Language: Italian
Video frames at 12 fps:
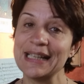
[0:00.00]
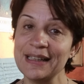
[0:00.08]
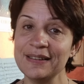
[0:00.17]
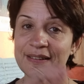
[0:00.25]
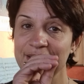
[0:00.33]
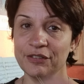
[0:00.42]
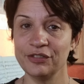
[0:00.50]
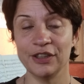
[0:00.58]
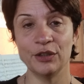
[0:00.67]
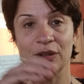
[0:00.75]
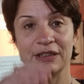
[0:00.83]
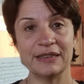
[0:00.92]

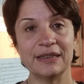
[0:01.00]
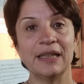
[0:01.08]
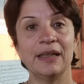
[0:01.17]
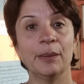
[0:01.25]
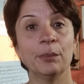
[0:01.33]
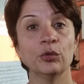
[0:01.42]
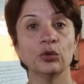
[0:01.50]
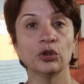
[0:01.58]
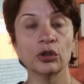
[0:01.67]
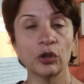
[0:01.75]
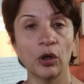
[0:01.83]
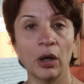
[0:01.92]

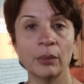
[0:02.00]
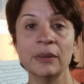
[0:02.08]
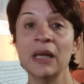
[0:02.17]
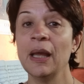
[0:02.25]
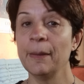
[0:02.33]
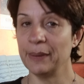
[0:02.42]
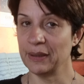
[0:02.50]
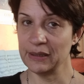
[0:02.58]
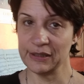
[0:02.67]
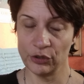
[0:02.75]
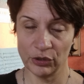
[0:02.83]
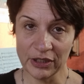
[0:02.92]
cantafinoalestelle.com per
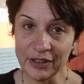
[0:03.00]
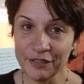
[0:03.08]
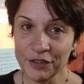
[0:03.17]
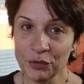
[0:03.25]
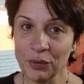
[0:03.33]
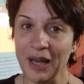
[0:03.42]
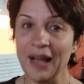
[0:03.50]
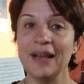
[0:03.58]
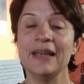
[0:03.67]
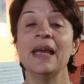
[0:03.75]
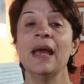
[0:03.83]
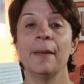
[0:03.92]
lezioni
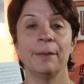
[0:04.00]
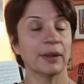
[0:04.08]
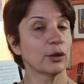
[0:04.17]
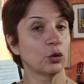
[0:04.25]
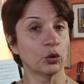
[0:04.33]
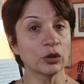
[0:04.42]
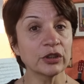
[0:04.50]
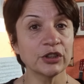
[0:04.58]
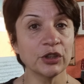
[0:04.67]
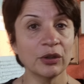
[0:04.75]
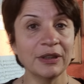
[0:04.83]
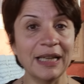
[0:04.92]
individuali, per
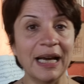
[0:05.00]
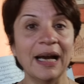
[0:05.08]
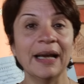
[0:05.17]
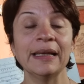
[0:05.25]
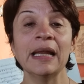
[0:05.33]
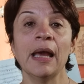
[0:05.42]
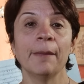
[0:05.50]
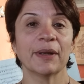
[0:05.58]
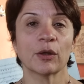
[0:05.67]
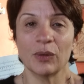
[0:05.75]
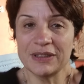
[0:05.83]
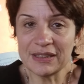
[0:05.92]
corsi online,
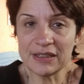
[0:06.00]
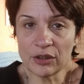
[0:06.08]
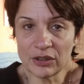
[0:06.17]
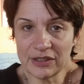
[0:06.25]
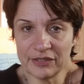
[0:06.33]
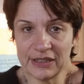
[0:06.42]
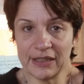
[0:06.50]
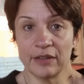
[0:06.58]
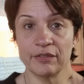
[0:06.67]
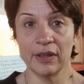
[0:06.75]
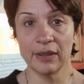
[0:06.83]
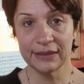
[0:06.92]
per qualsiasi cosa vi
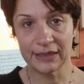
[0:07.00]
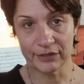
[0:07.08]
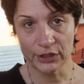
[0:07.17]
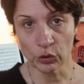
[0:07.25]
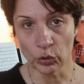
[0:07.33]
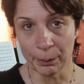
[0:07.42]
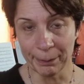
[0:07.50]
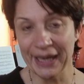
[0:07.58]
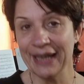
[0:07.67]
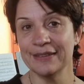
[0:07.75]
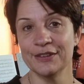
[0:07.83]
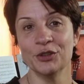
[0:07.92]
serva. Se avete
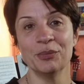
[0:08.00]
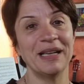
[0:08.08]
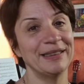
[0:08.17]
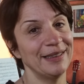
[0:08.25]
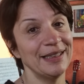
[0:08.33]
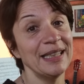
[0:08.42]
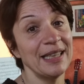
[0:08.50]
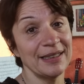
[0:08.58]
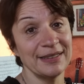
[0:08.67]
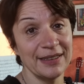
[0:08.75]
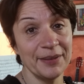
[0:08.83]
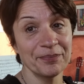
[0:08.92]
commenti, domande e
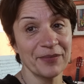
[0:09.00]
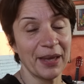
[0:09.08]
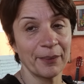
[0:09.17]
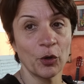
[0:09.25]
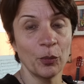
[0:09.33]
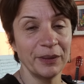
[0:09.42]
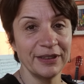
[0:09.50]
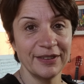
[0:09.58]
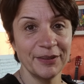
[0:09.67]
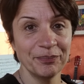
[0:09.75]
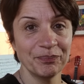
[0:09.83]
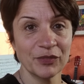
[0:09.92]
richieste,
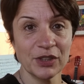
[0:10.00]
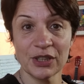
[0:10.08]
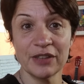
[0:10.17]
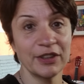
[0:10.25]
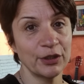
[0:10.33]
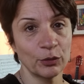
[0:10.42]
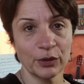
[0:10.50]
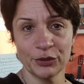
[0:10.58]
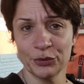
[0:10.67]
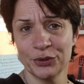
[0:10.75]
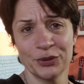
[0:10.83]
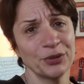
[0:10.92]
commenti, scrivetelo qua
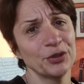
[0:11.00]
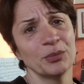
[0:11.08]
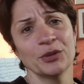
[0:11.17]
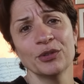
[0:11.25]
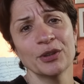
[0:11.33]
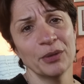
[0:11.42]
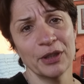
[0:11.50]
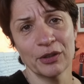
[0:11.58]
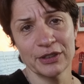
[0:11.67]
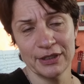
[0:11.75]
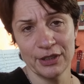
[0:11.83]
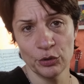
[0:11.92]
sotto, insomma tutte quelle
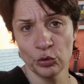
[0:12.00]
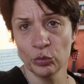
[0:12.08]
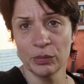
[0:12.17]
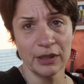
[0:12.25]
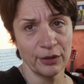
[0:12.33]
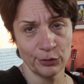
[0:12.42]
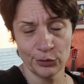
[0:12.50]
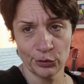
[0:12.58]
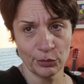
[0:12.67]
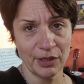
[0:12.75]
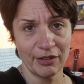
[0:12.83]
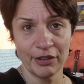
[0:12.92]
cose di YouTube che io non
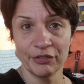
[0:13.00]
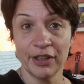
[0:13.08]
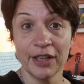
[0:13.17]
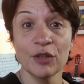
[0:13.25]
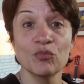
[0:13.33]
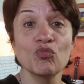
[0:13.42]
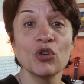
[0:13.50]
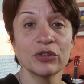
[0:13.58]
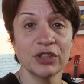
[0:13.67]
sono brava a fare.